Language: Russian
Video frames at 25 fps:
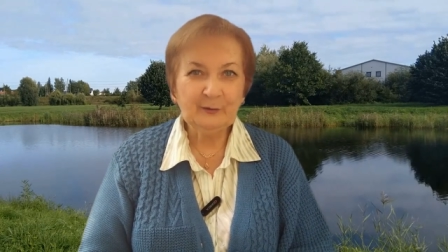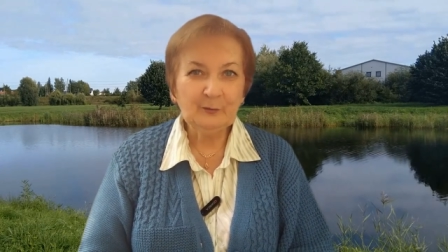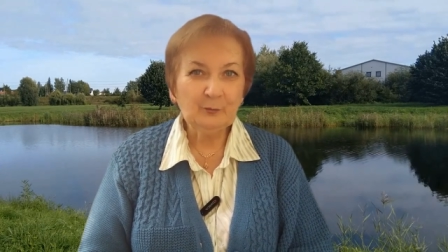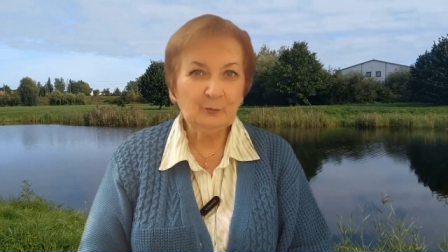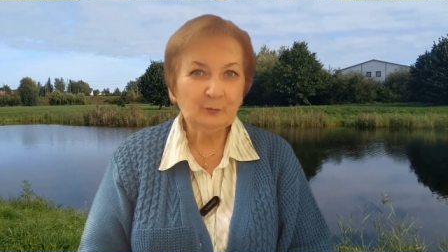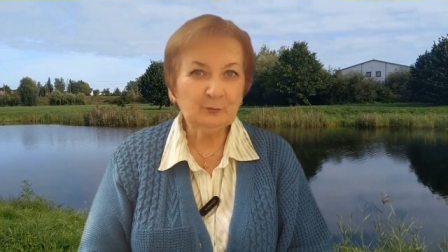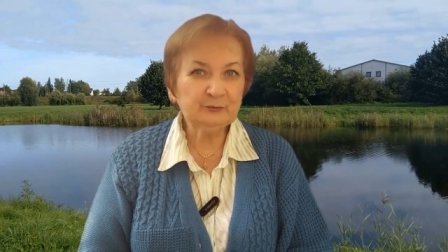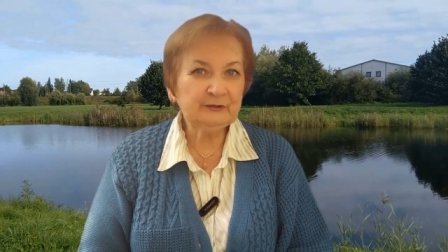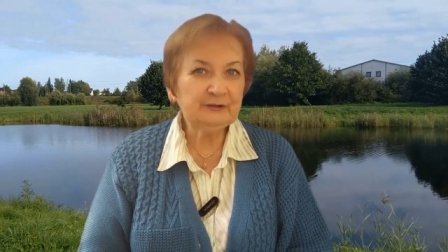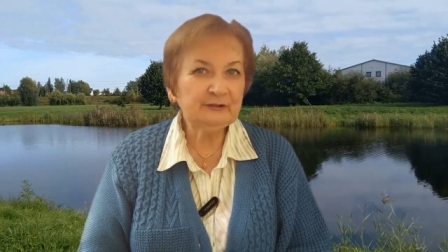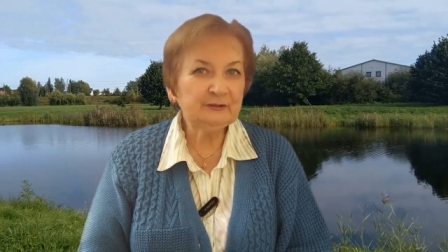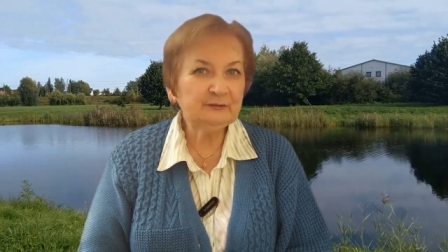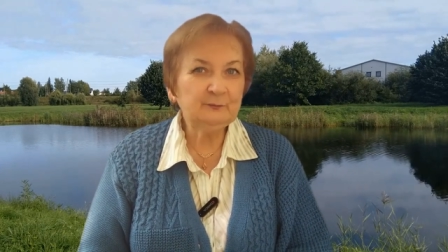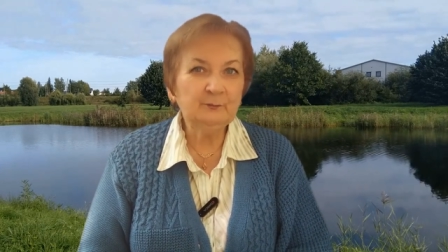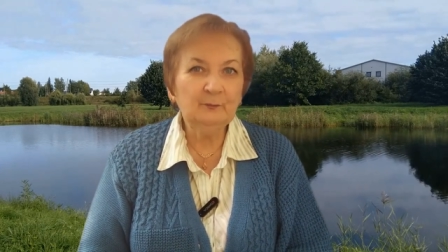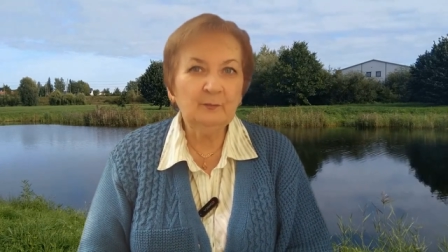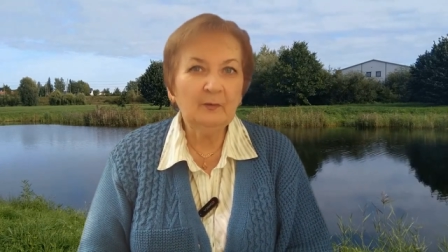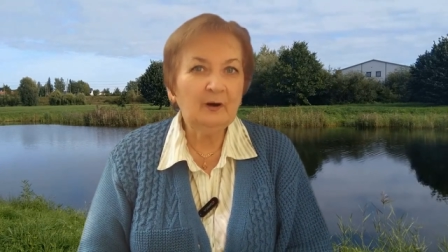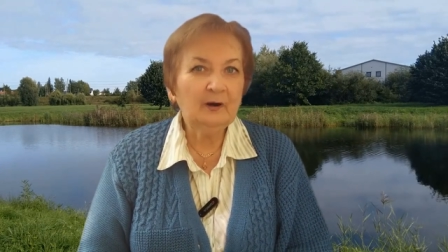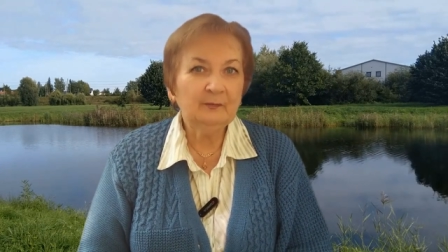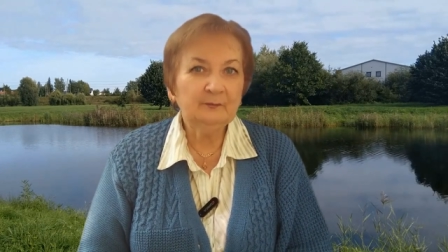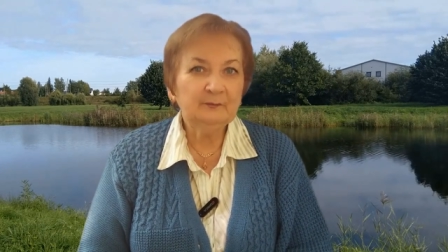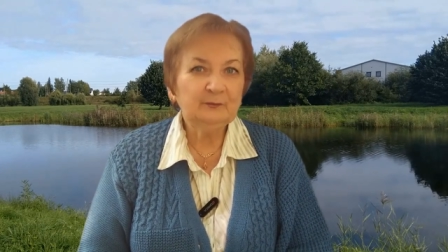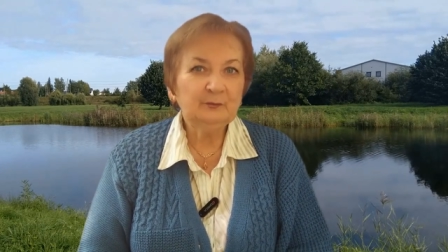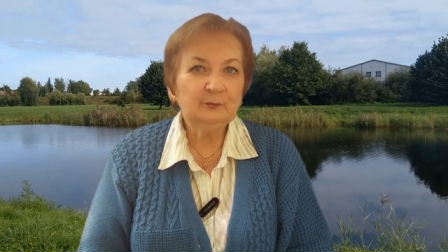Он говорит,
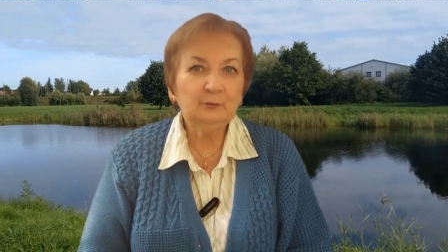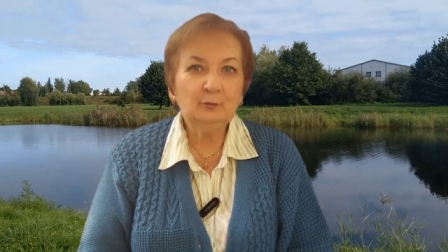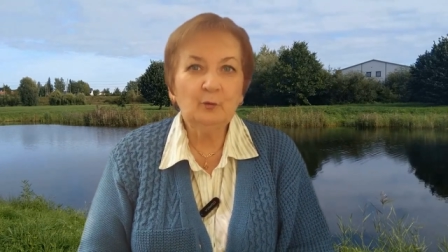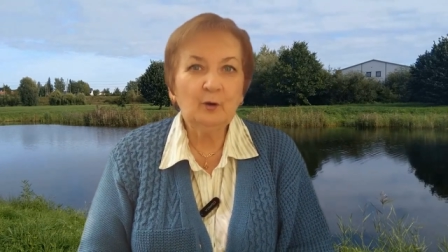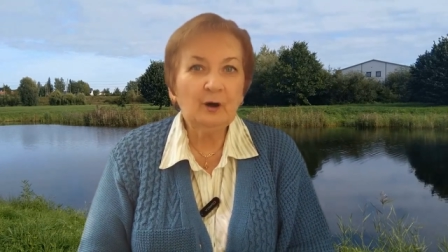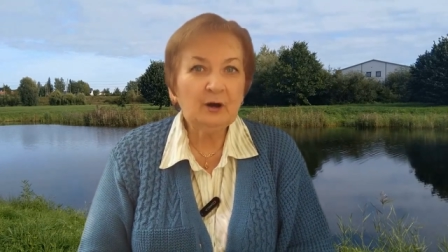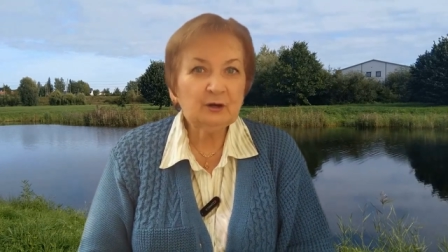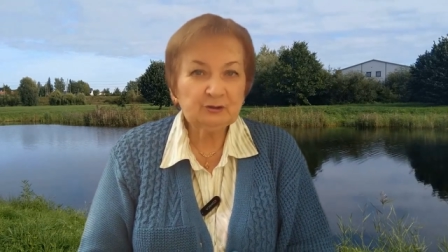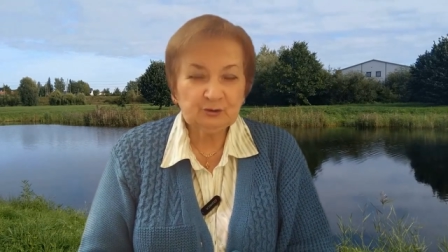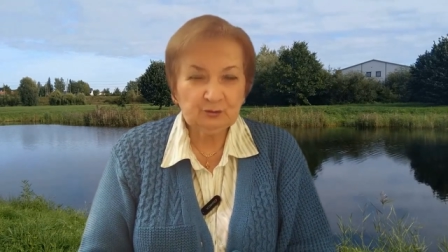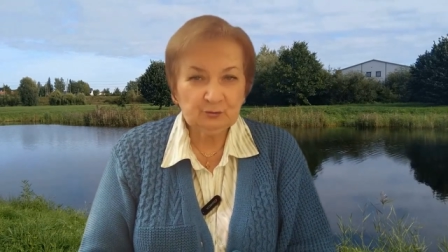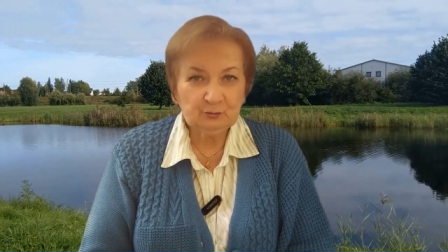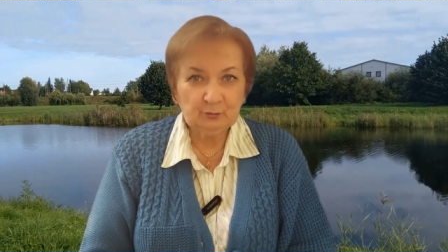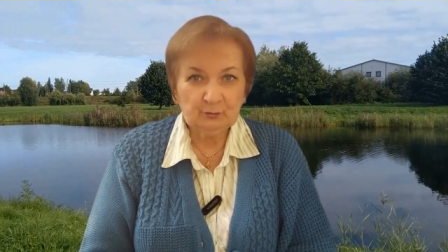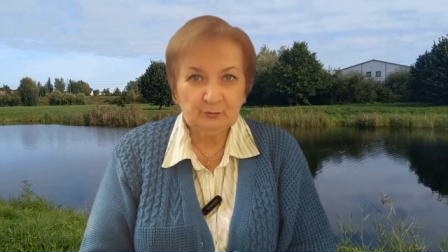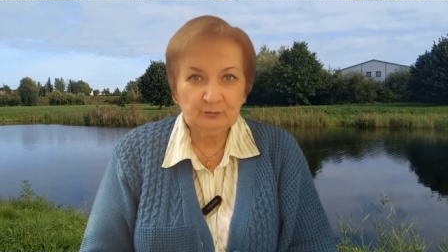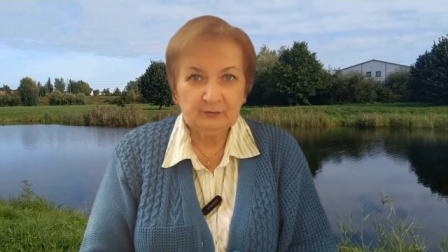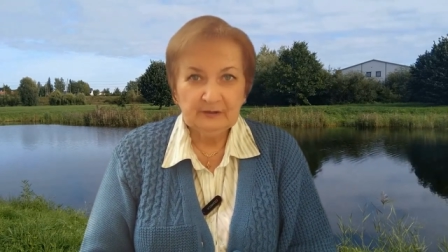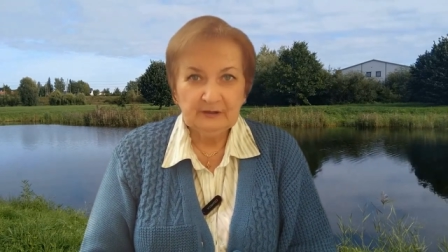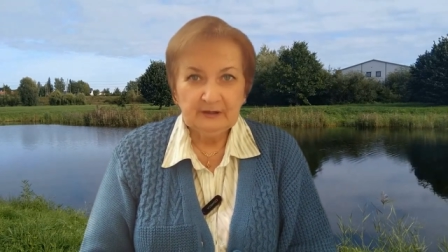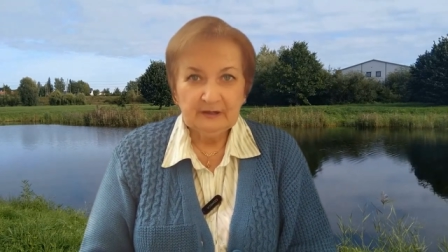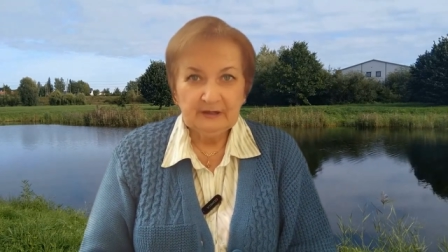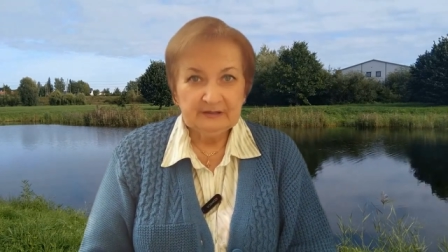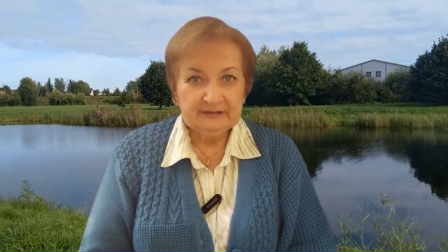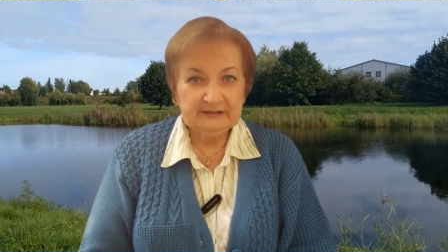мам, ну а что,
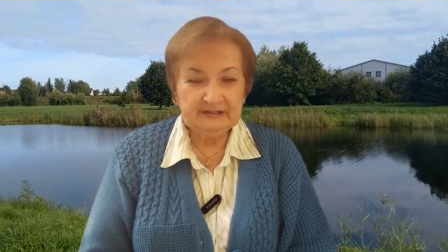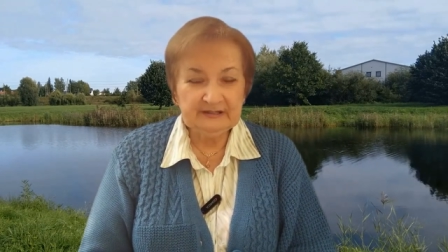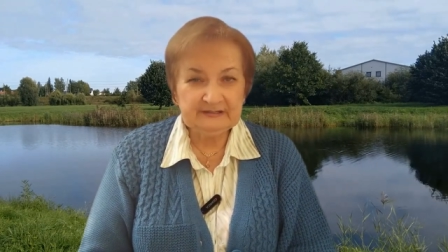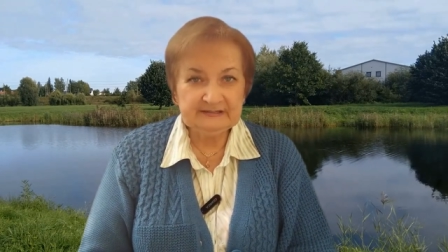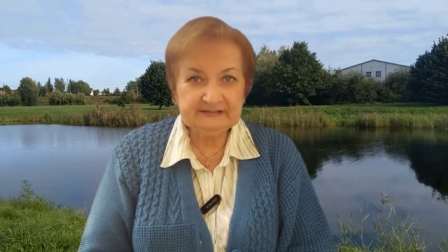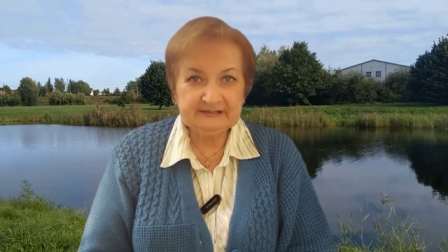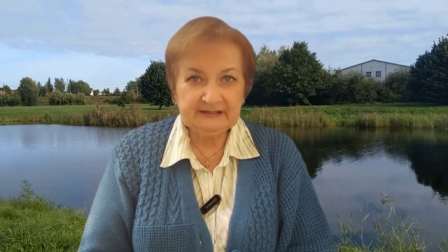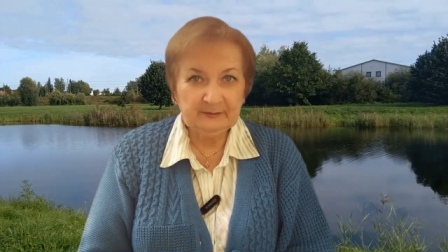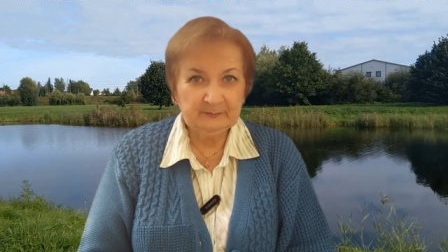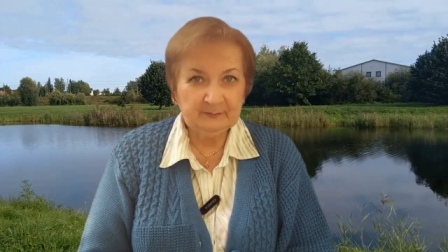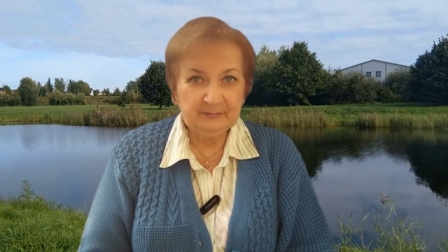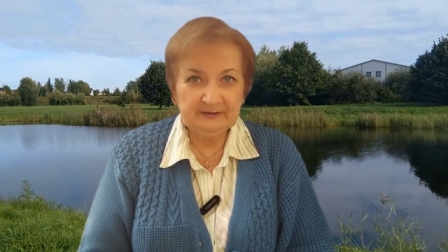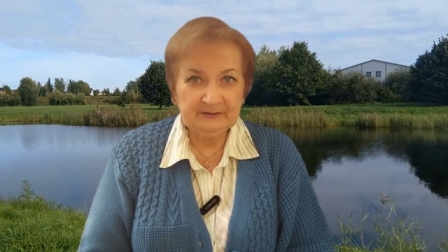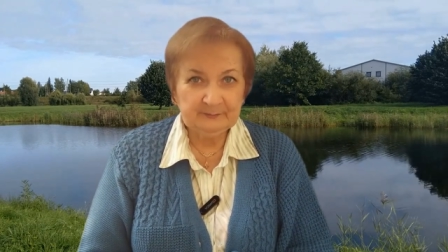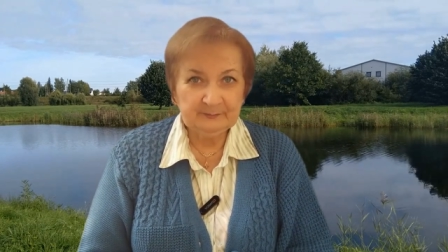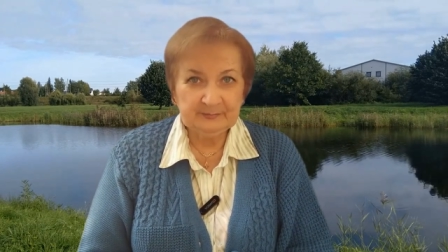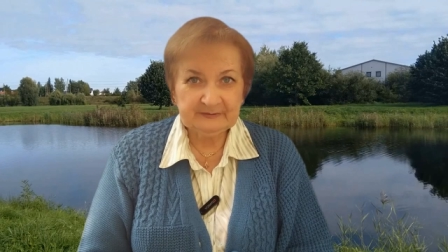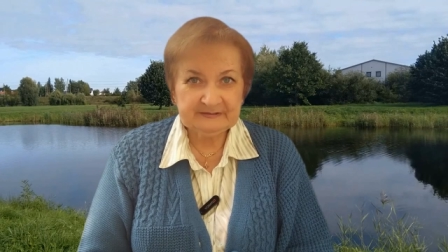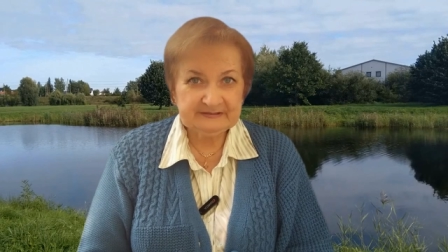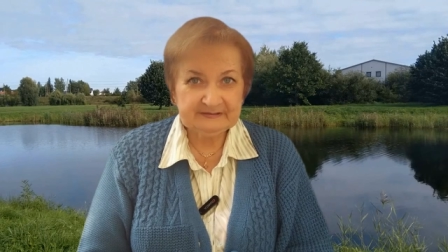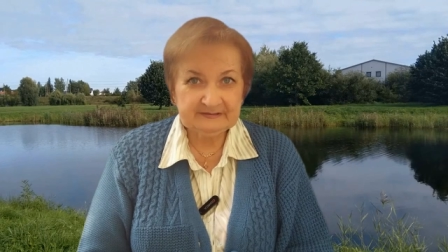Нельзя было